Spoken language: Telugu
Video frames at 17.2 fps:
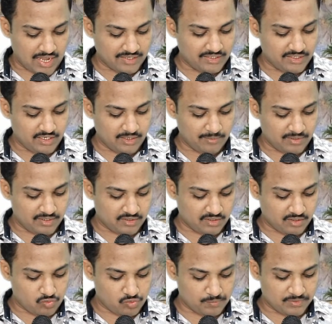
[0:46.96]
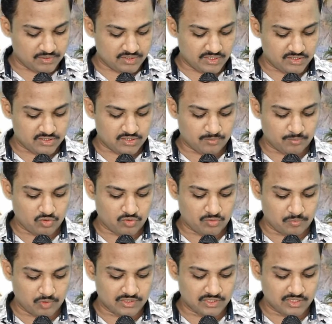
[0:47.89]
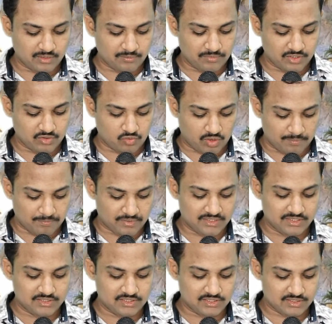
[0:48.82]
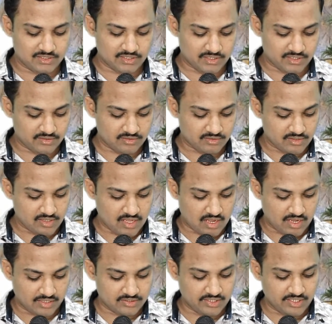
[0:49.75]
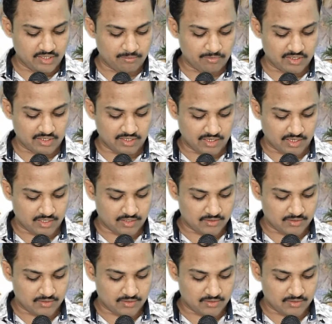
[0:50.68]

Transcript: ఇయ్యబడిన ఉపదేశమును మొదట మీకు అప్పగించి తిని అదేమనగా